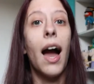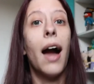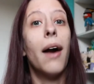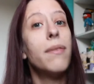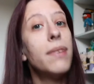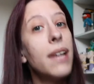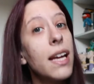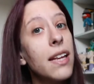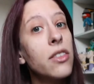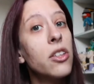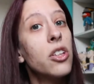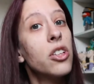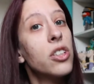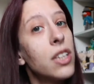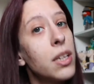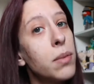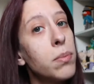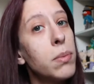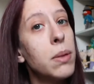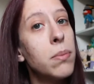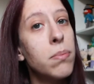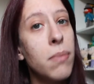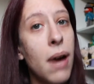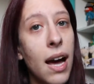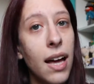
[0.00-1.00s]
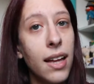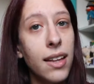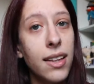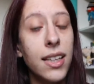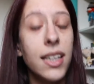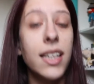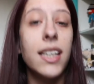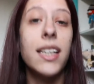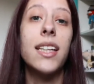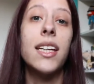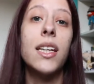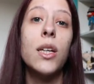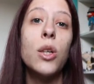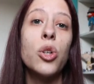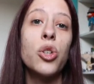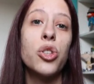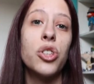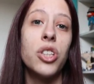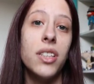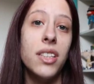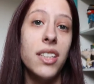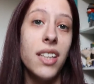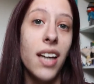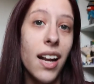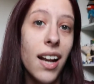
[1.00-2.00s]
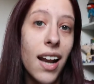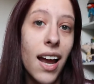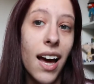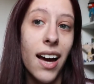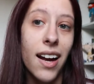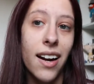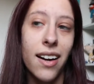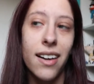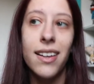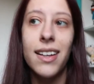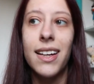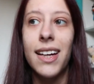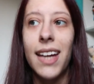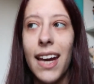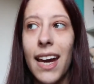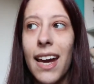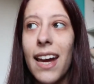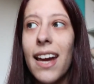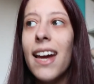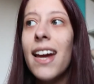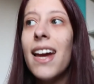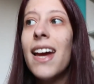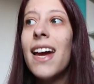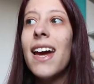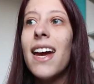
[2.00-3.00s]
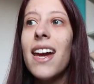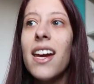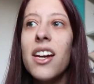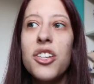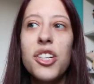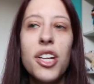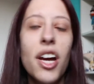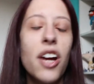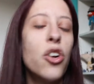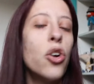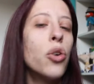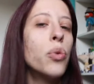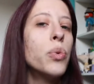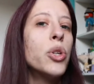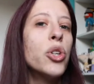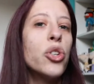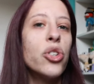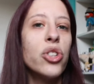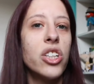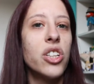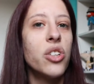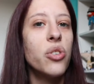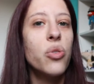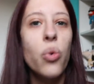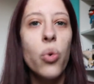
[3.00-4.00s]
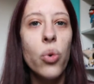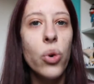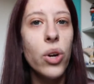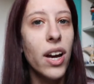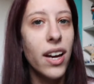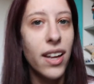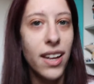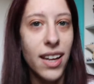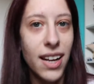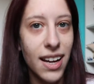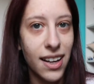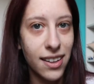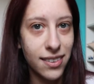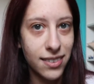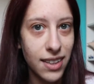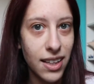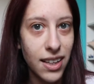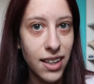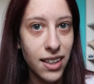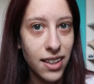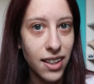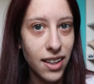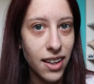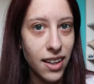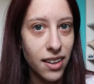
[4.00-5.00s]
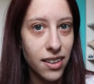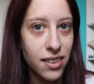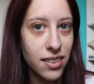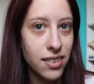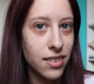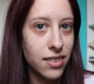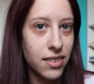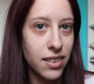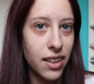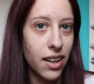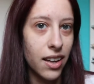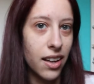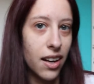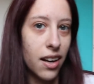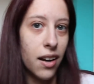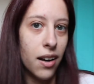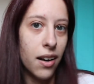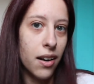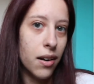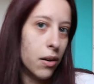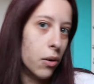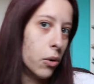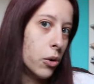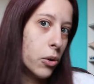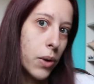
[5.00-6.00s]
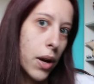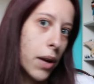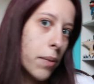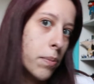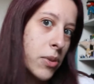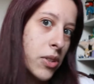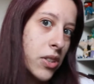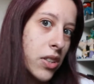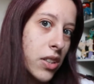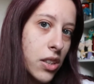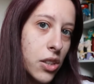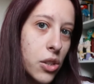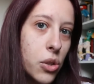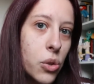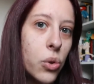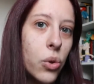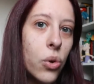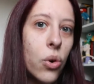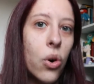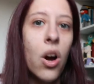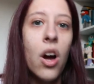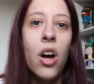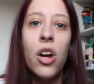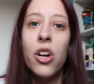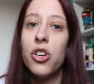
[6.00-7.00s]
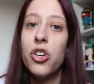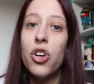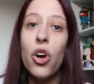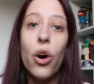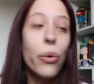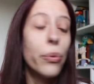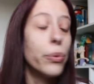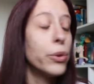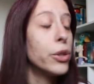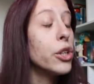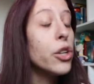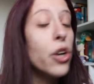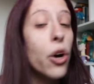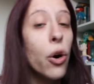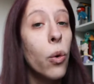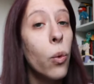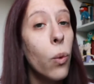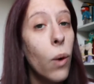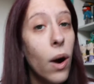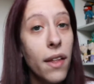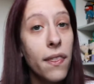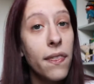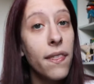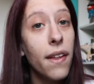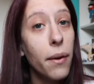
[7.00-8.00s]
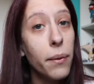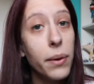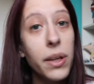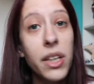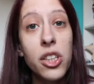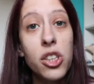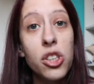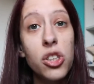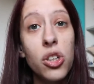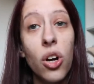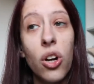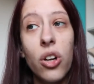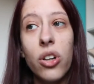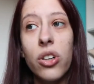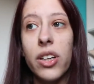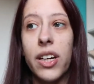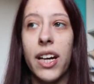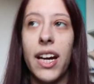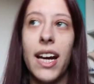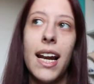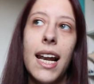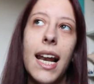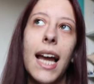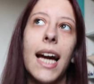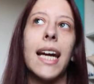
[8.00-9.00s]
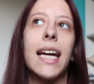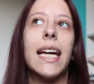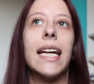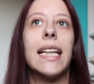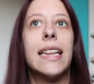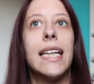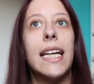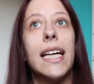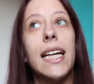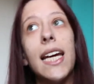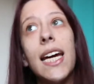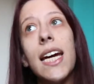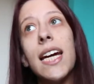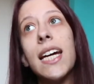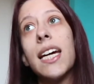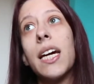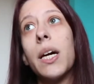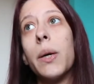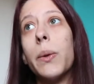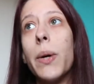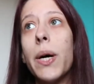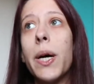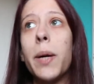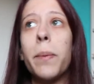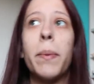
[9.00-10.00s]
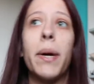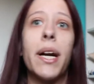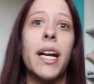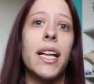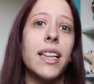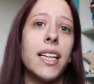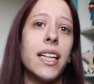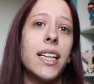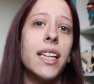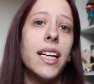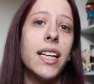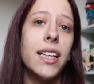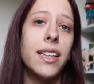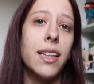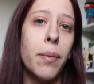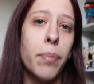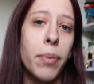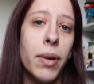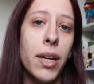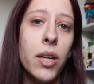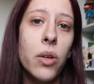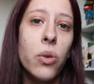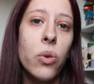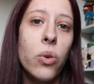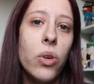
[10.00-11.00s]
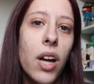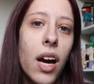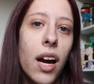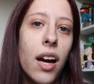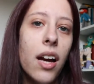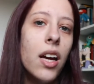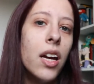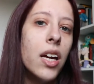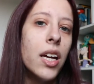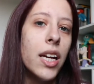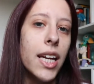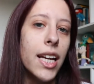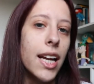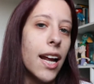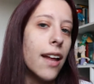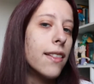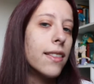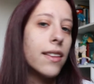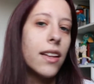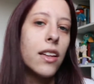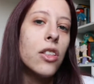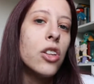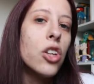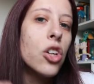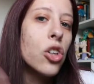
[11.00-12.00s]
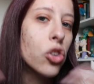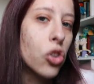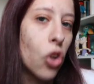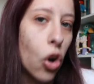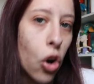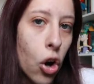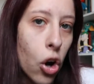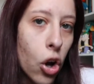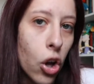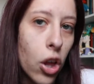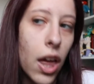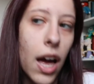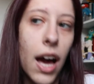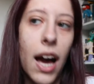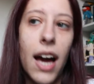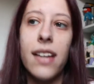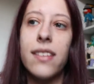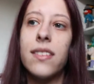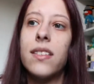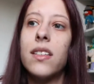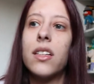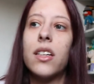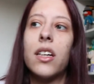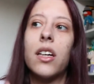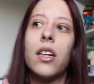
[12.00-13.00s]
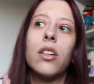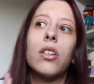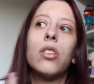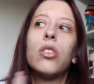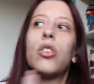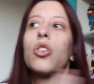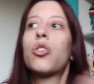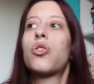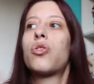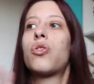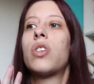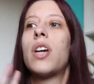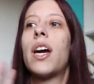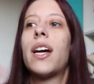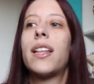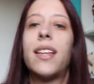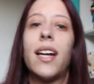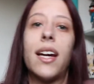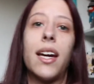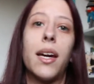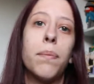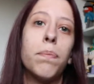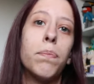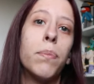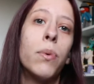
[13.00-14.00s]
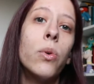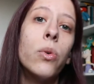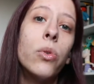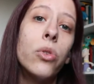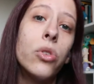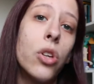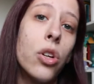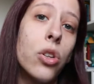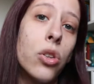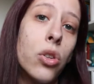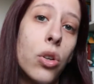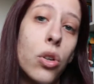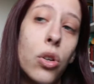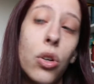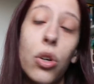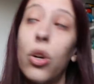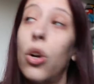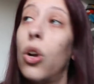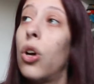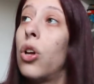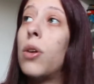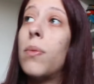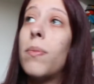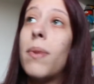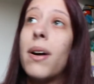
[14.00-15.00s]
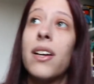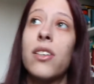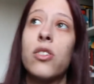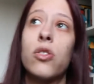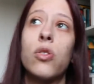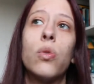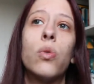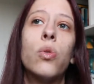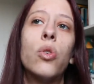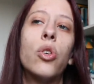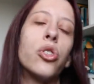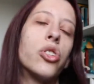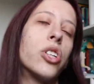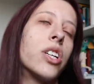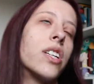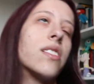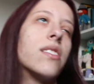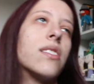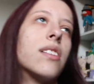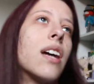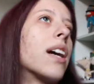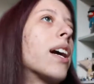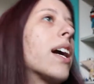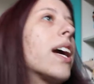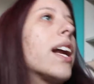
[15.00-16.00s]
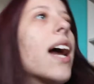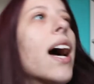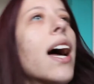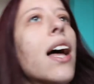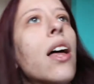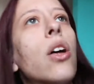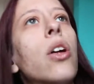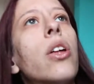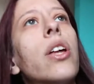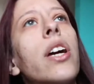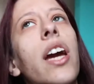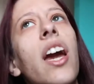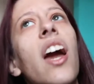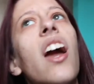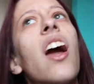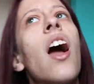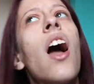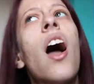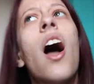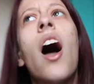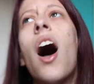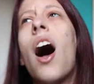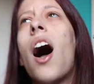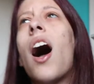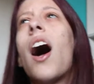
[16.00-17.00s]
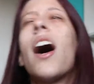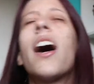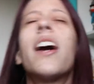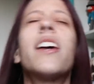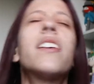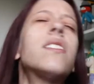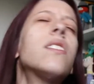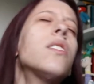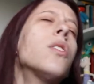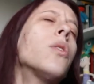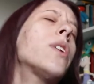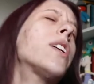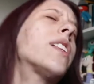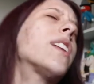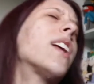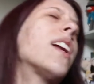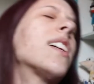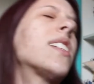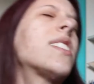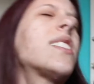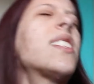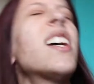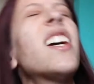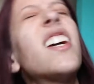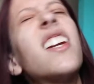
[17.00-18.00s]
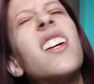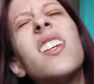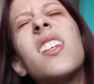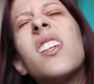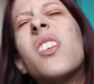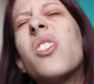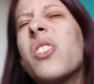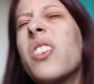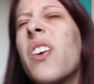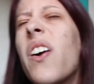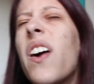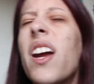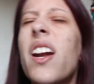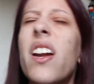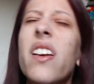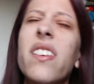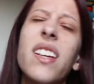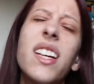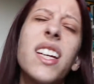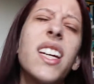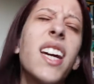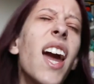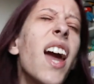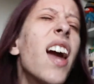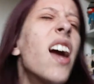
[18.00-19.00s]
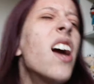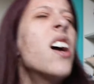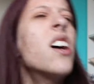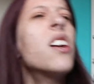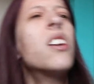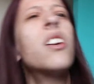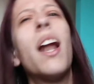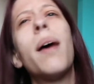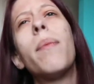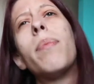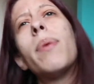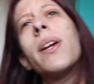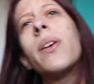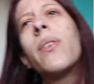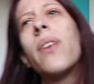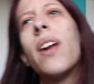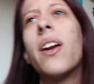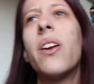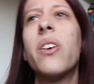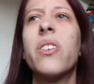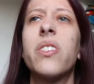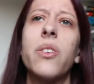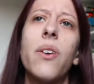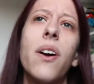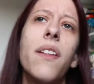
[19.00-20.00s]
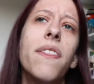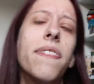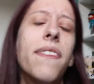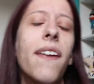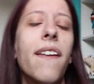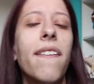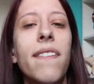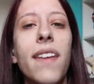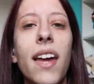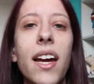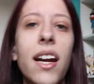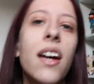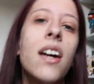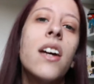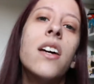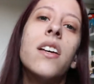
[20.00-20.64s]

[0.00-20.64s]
Hablando de mi madre, quiero señalar que ella no vio ninguna de las series del MCU, no vio WandaVision, que es la que tenés que ver para entender esta película, y la entendió toda. Así que no sé hasta qué punto todos los demás son unos exagerados de que, ay, si no viste la serie, si no sabes no sé qué, la película no se va a entender.